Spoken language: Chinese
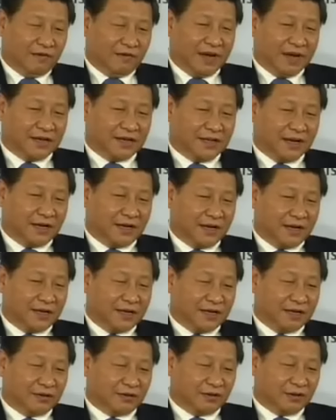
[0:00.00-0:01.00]
外商的
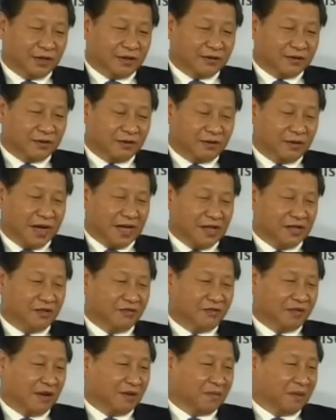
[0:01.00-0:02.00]
这种投资环
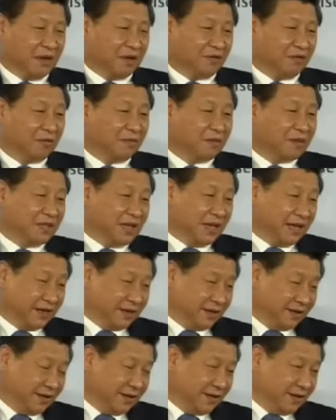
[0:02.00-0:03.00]
境方面，我们在
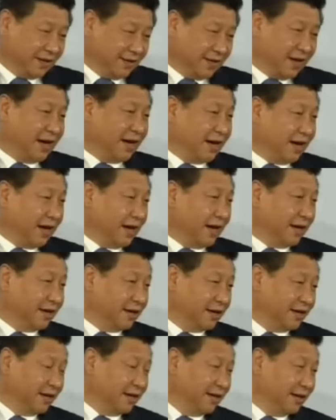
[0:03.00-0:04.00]
上海
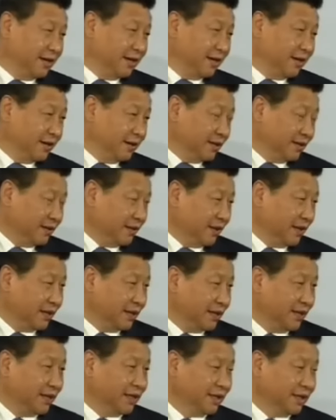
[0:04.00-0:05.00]
呢做
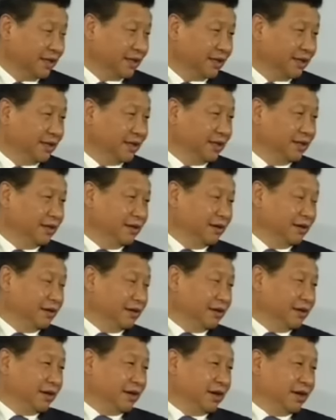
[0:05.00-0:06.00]
了这个
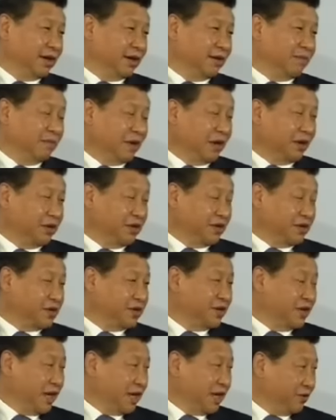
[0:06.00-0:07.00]
呃贸易
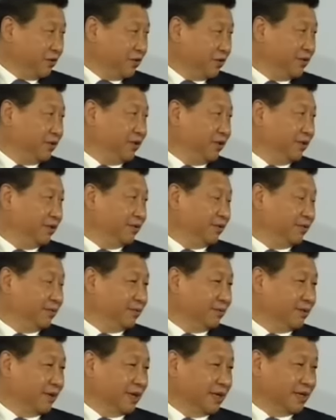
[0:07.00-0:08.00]
试验区
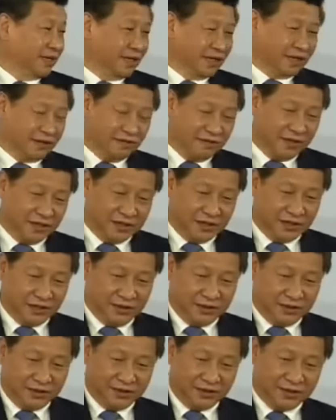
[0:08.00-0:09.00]
啊，这个是为
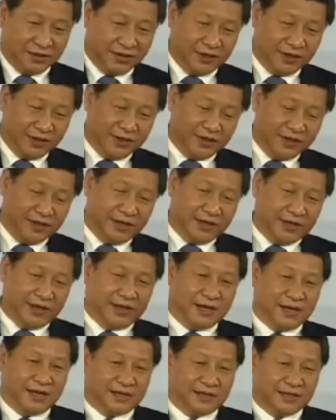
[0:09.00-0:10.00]
今后
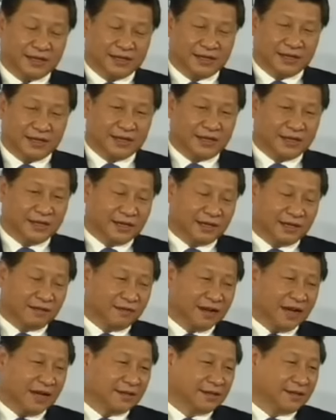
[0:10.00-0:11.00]
呃整个的这个
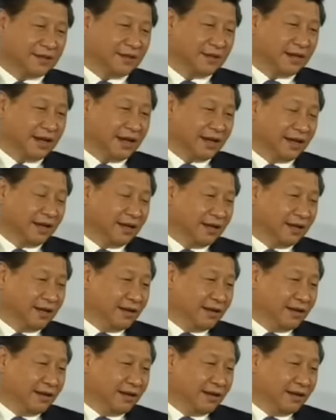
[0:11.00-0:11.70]
外资啊